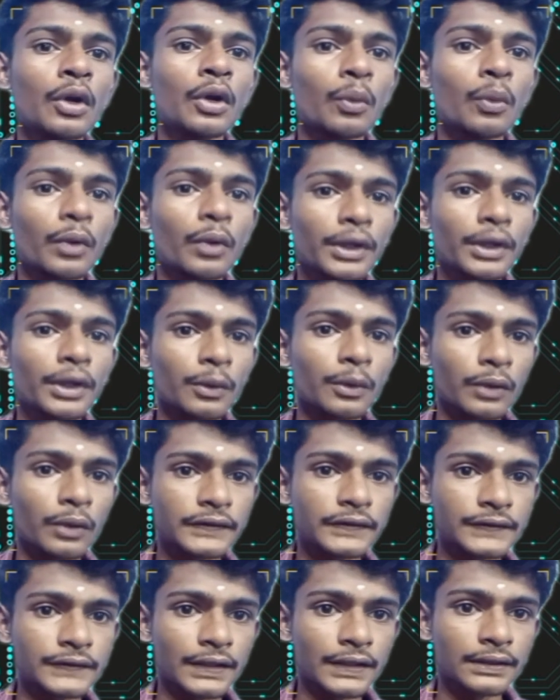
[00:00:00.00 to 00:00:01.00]
ஒயரோட
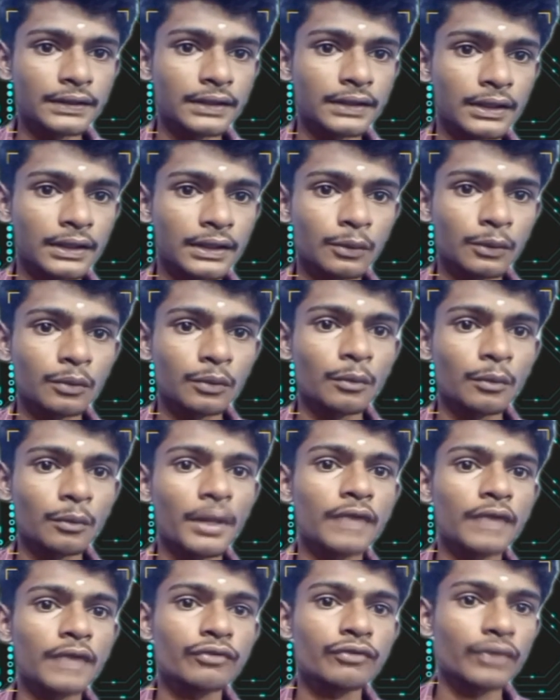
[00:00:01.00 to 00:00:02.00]
சேர்த்து நீங்கள் ஒரு
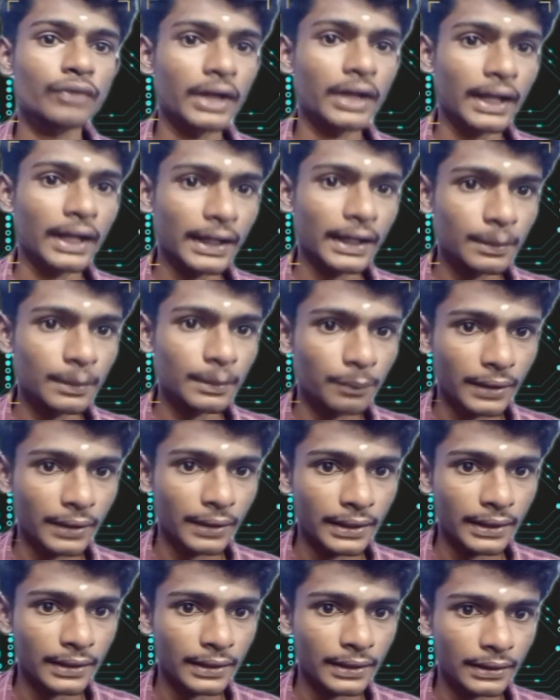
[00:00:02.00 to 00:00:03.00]
மொபைல் ஃபோனில் கனெக்ட்
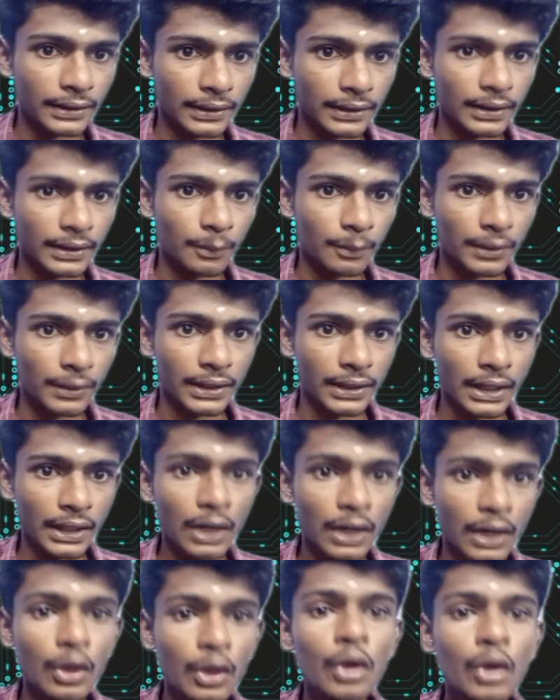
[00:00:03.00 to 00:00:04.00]
பண்ணியிருந்தீங்க அப்படின்னா
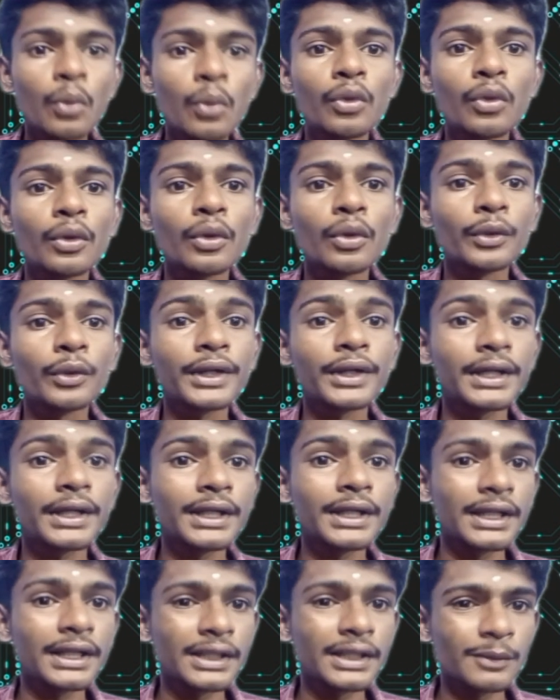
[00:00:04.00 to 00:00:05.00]
உங்கள் உயிருக்கு
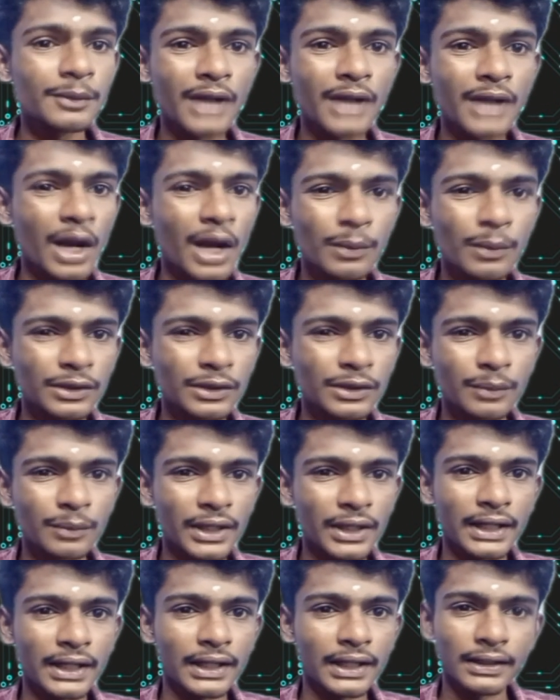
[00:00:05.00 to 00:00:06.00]
எந்தவித ஆபத்துமே
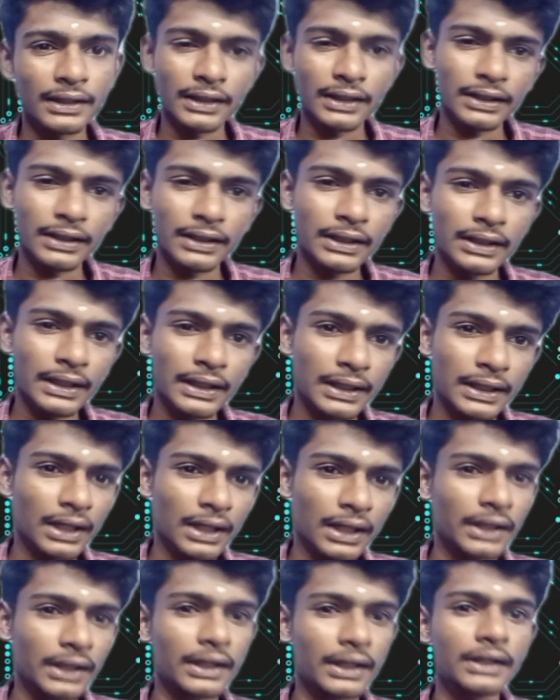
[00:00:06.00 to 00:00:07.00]
கிடையாது நீங்கள் அதை
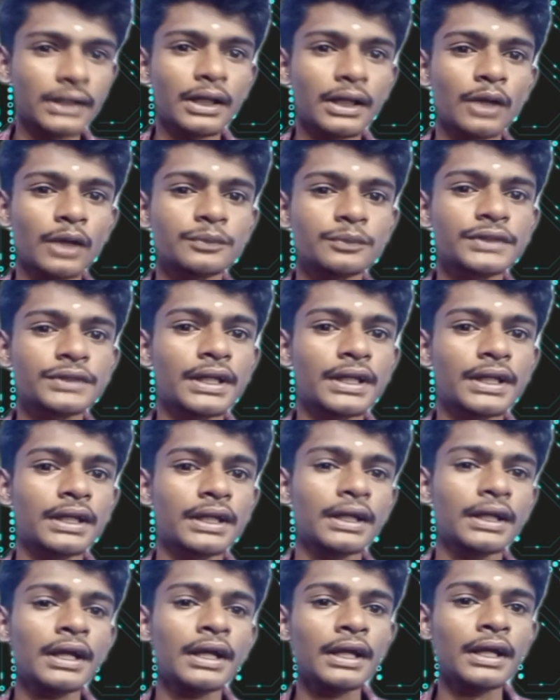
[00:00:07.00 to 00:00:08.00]
கையால் எடுத்தாலும் சரி
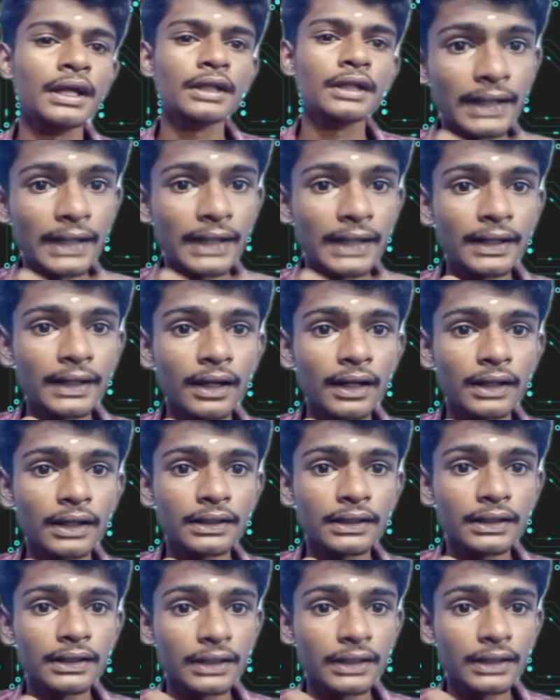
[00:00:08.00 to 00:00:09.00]
இந்த
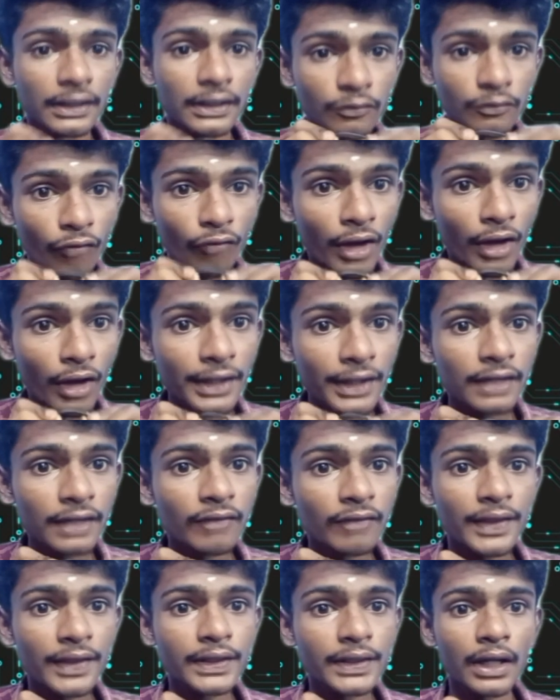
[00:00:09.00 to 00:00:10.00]
ஒட்டாகி நீங்கள் அதை வாயில்
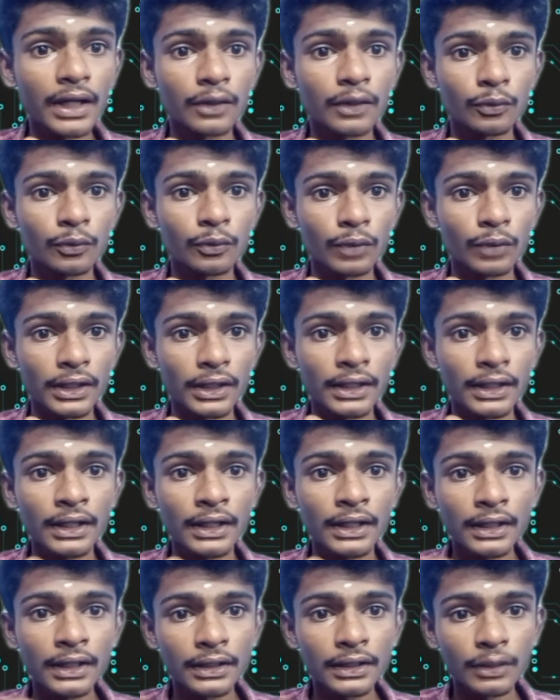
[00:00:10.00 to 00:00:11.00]
வைத்தால் கூட
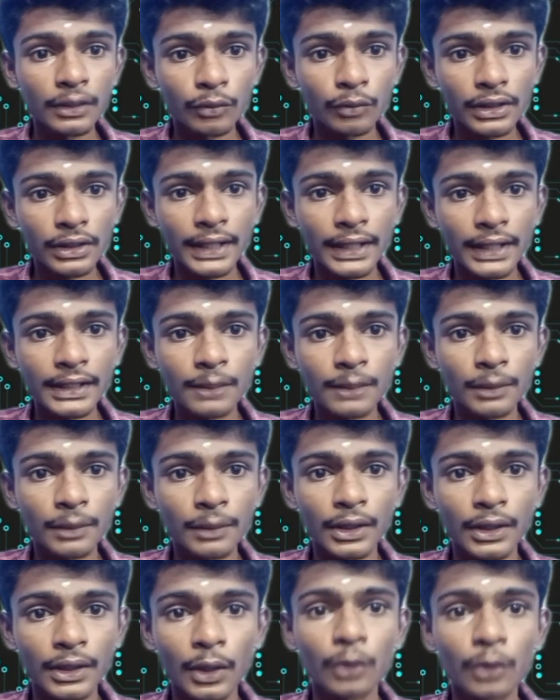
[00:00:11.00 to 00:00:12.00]
இல்லை உங்கள் கையில்
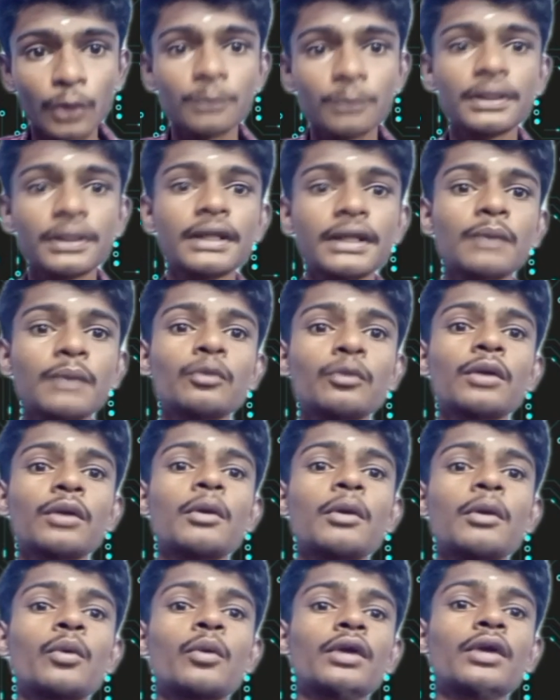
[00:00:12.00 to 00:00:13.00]
பட்டாலும் இதன்
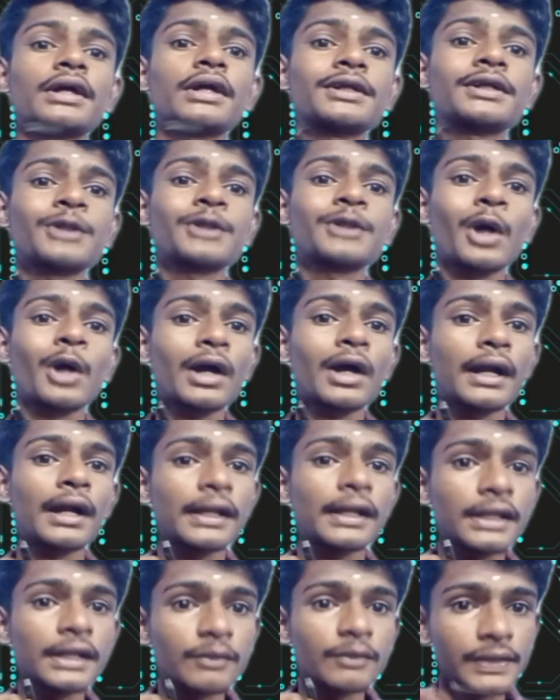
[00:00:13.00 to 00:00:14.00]
மூலமாக உங்களுக்கு ஷாக்
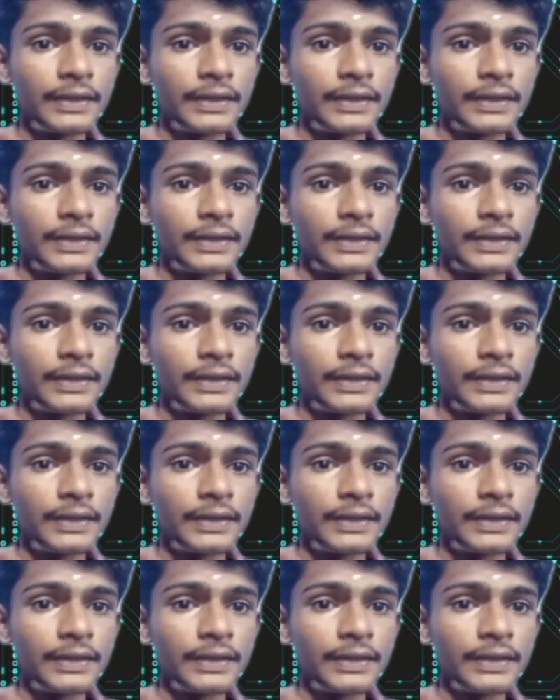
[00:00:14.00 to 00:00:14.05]
அடிக்கவே